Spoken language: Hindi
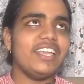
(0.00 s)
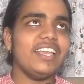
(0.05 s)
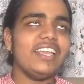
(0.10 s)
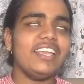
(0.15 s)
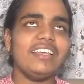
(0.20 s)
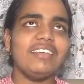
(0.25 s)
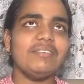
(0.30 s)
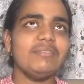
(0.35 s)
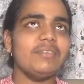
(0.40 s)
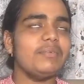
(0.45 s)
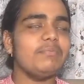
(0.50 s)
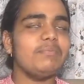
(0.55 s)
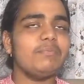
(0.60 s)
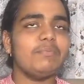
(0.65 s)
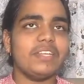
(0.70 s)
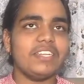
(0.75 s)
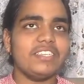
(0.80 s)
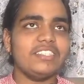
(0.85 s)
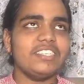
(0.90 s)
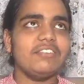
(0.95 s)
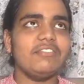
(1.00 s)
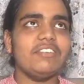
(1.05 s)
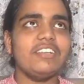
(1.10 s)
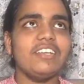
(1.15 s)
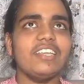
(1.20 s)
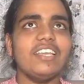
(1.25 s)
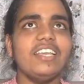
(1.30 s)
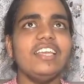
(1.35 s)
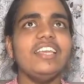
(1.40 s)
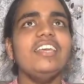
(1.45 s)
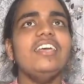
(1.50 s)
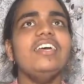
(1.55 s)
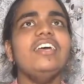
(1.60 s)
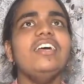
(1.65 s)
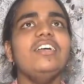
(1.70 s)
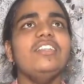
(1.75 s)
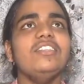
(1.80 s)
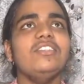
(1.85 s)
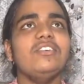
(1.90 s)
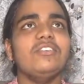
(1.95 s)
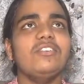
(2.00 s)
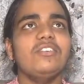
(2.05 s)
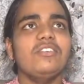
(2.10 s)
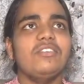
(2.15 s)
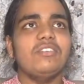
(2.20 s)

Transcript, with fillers: हैं परीक्षा फल के तो